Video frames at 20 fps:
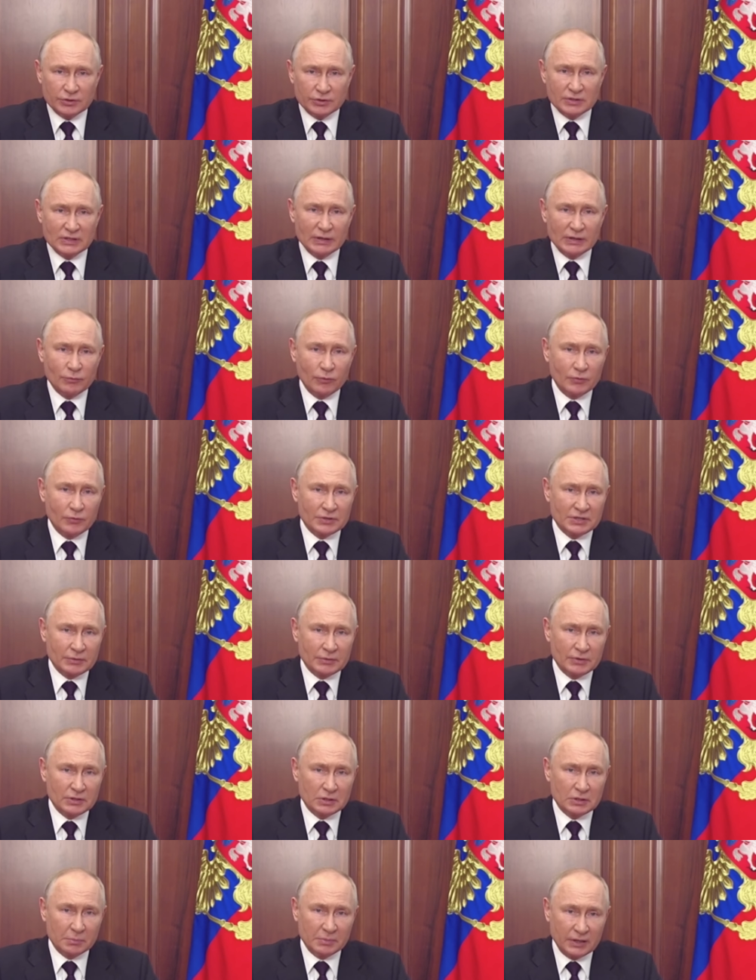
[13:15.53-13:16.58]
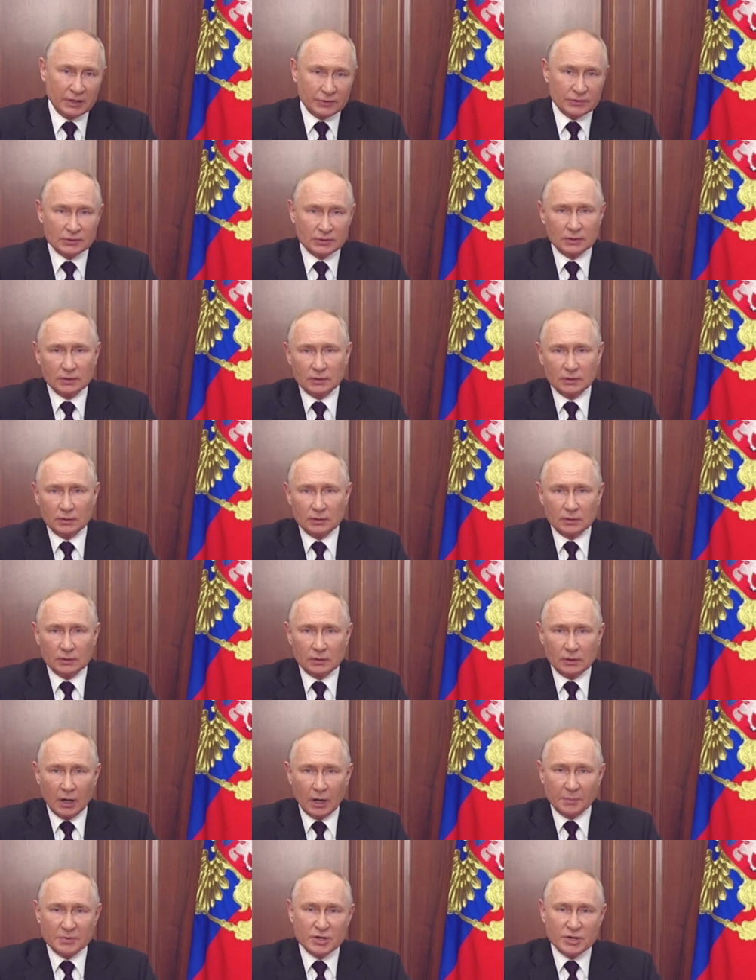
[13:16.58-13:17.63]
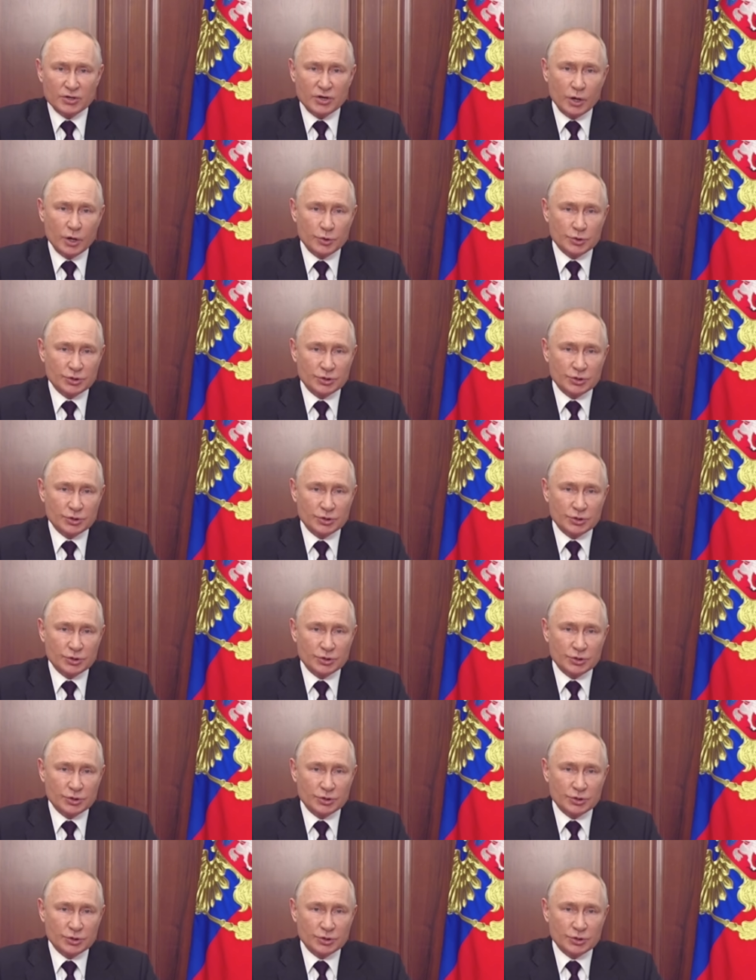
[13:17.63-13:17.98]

Nước Nga sẽ không can thiệp, nhưng mà chúng tôi